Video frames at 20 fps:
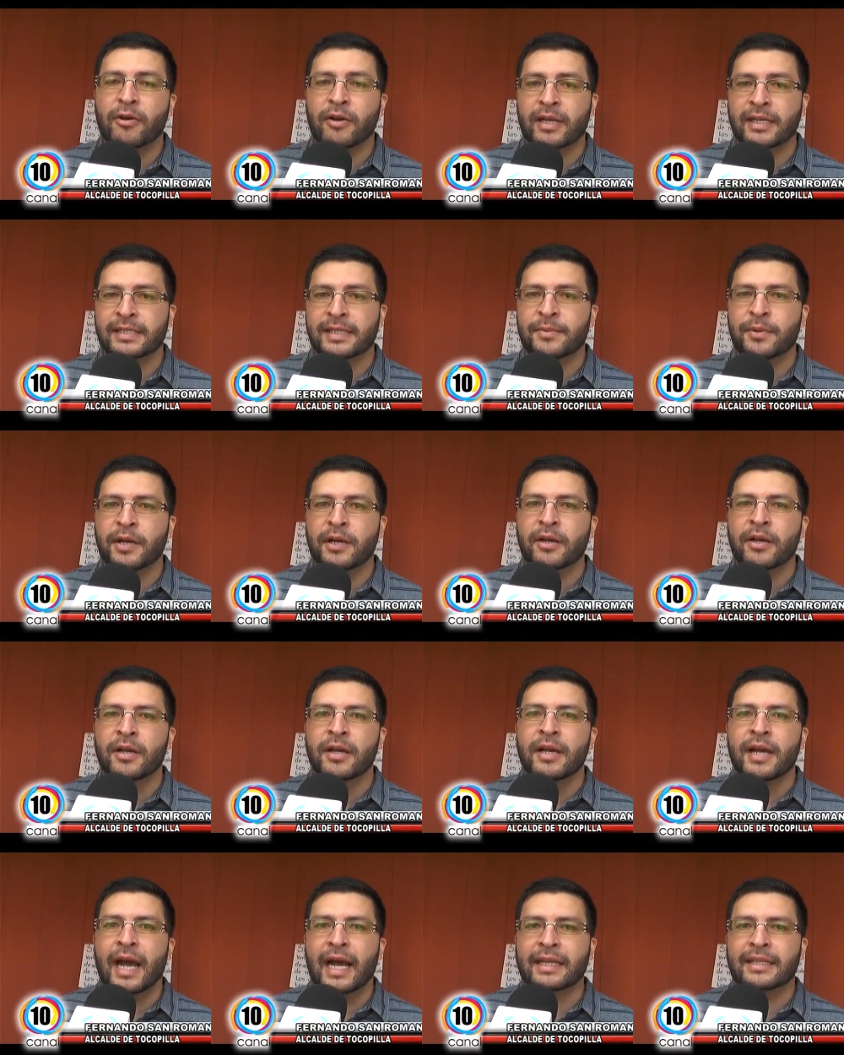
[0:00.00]
Y lo que hacemos es
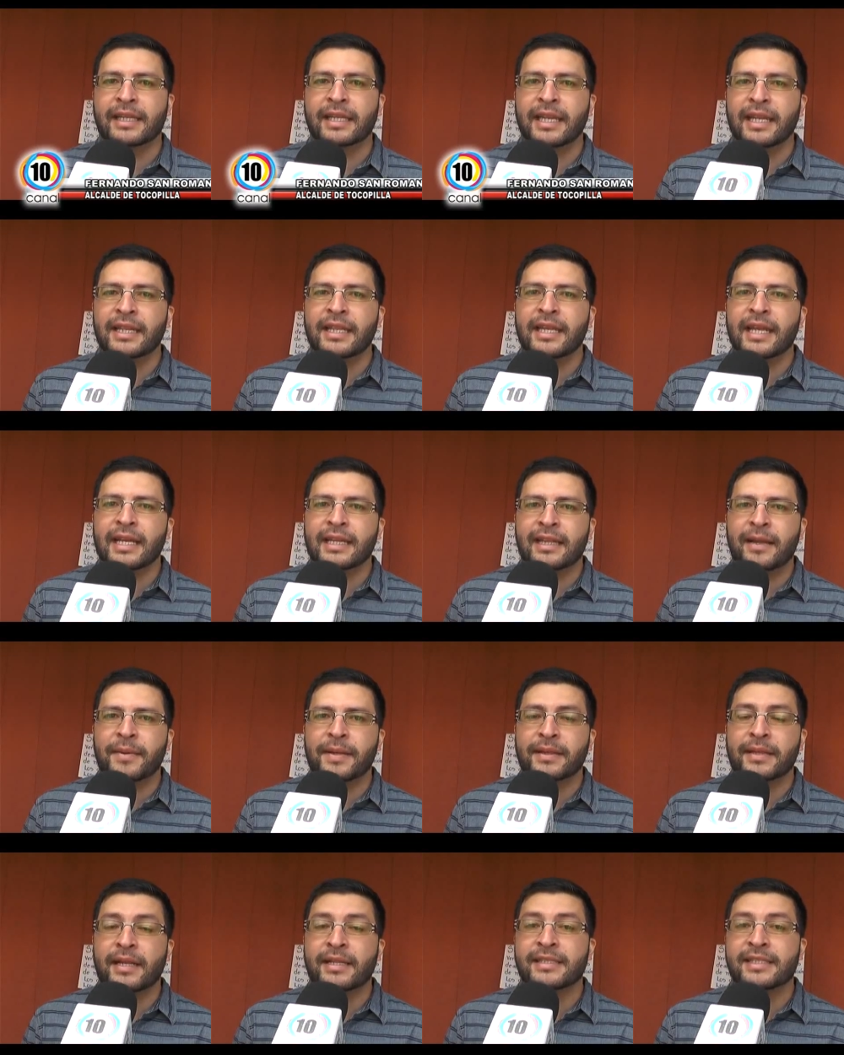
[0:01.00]
adquirir
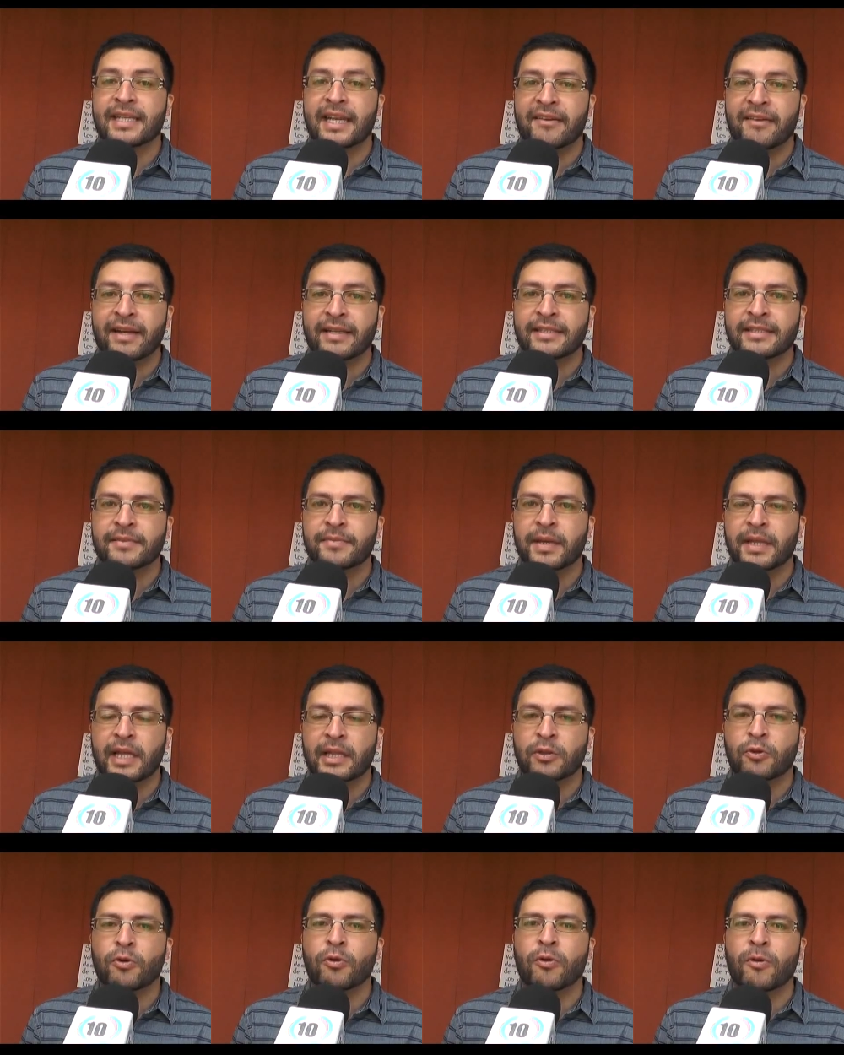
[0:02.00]
directamente al Cenabats
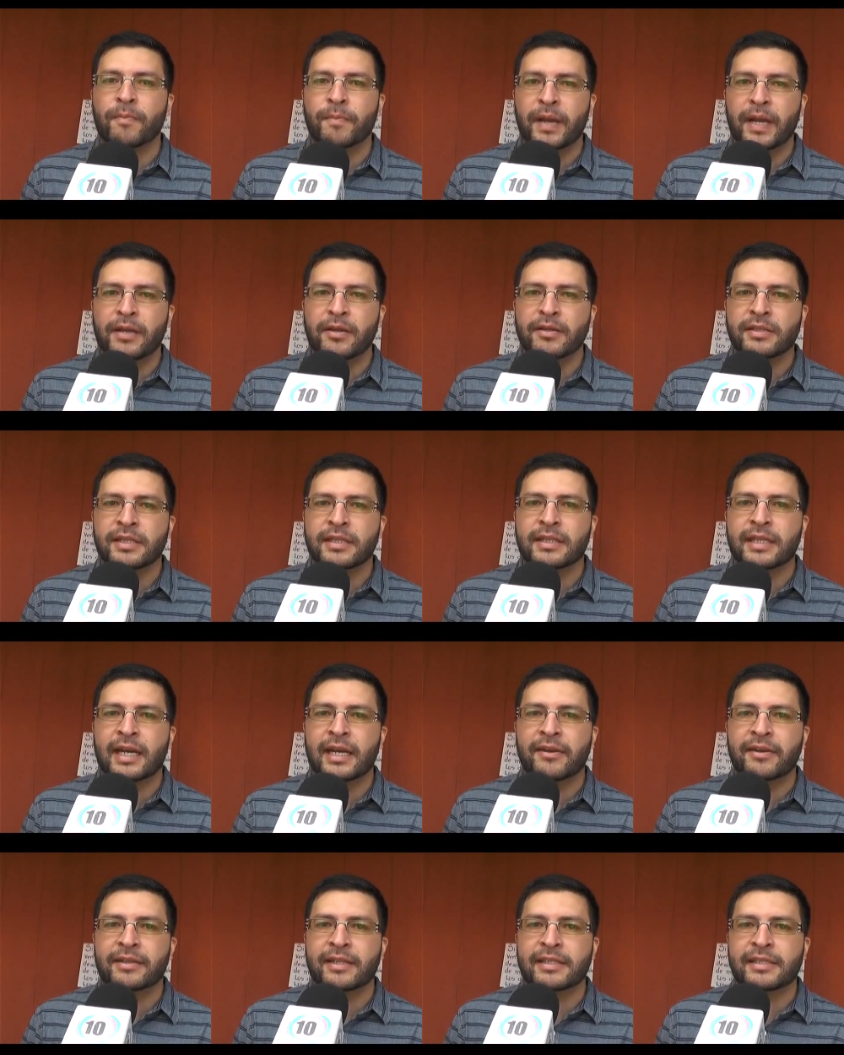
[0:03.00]
mediante un convenio,
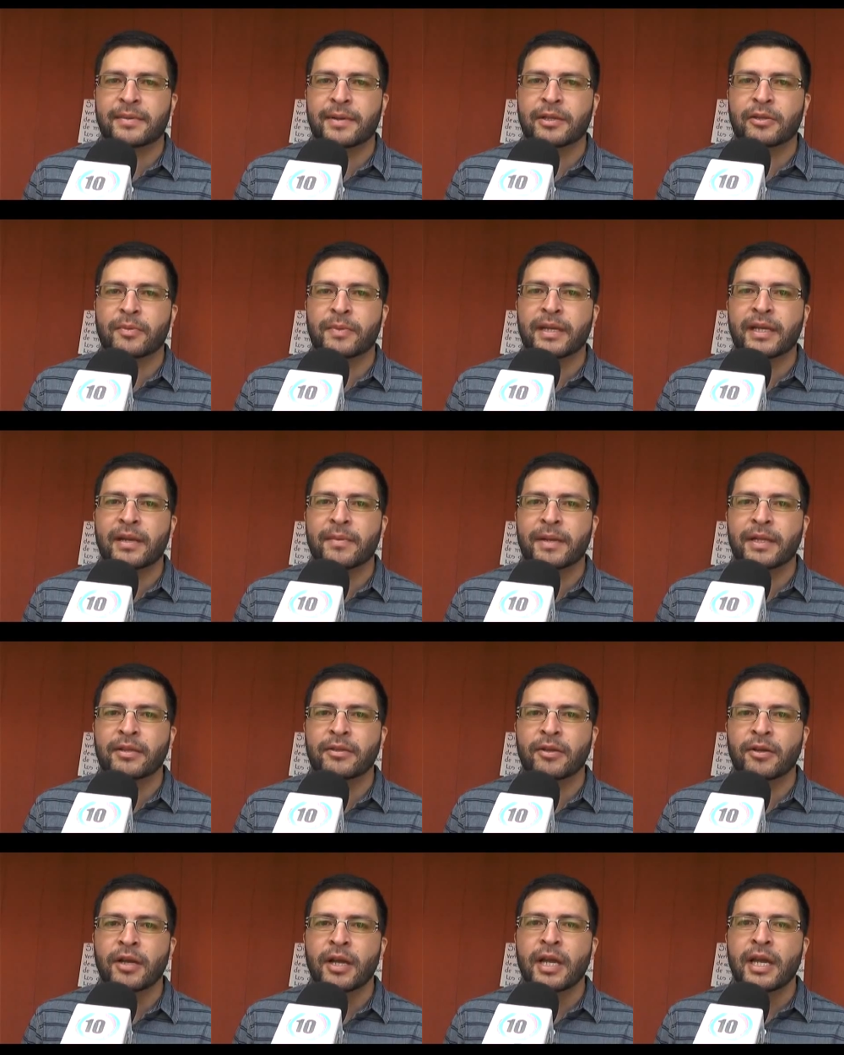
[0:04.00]
Central de Abastecimiento de
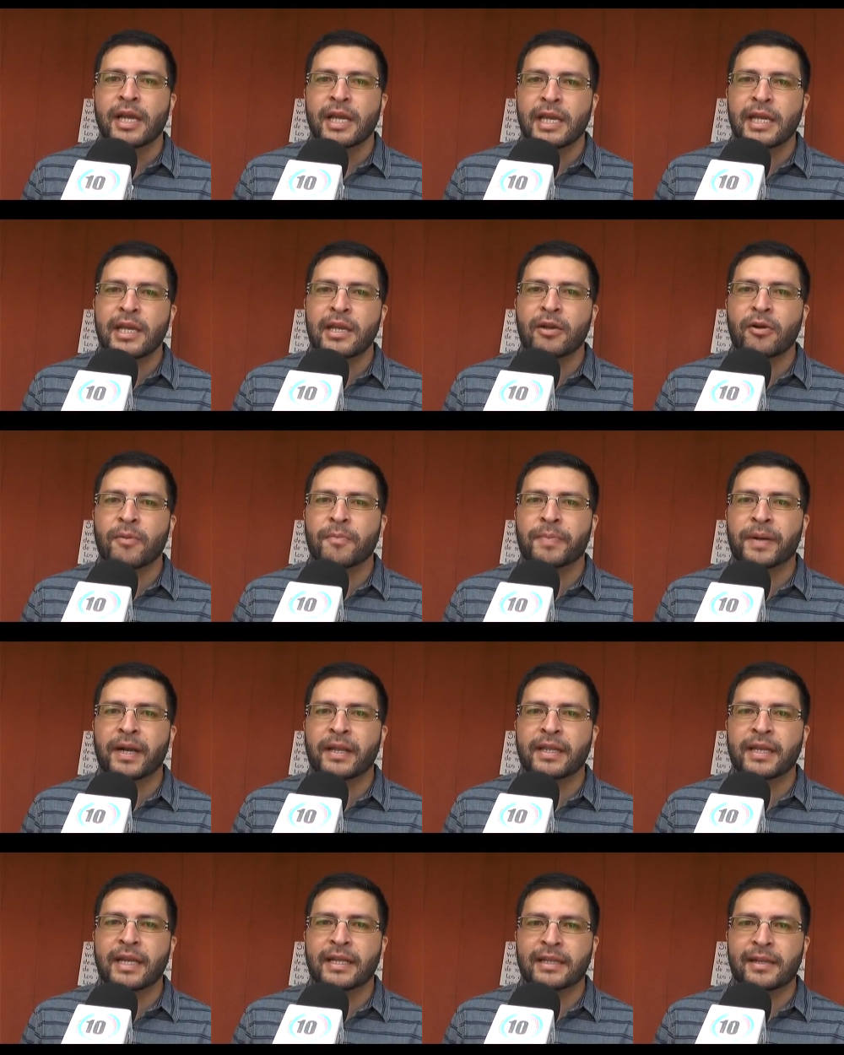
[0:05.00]
Medicamentos, y
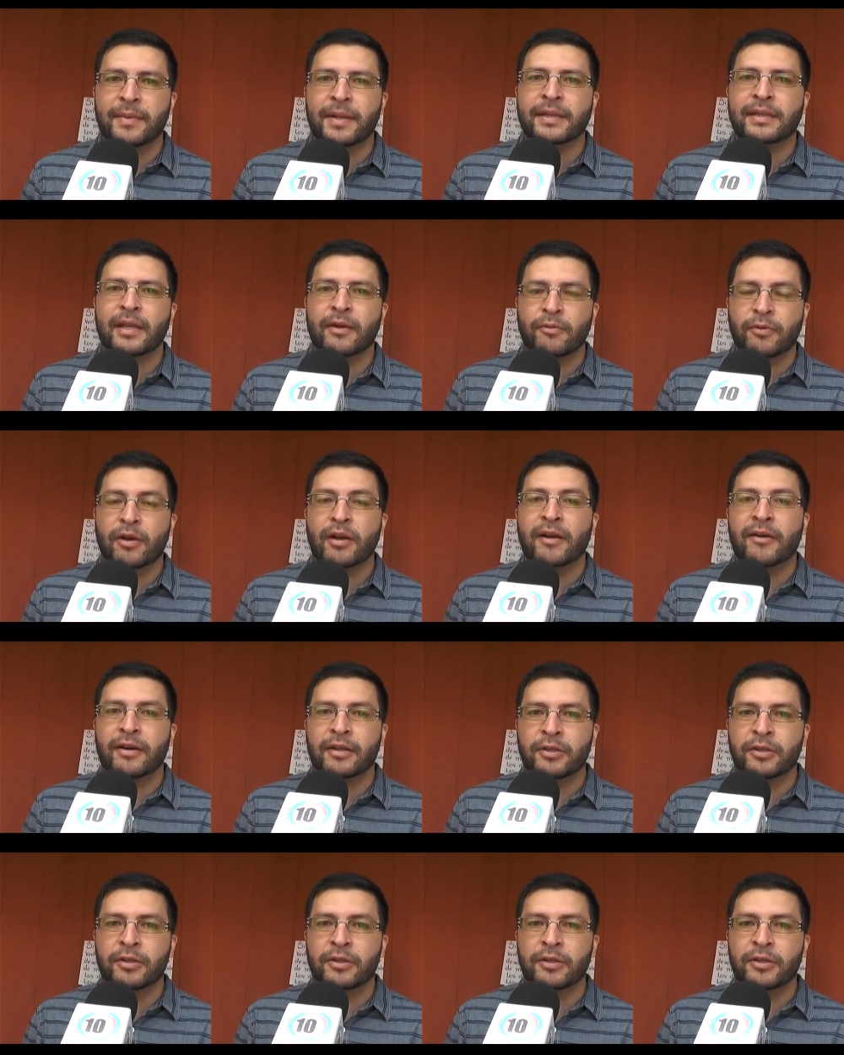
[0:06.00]
comprar directamente algunos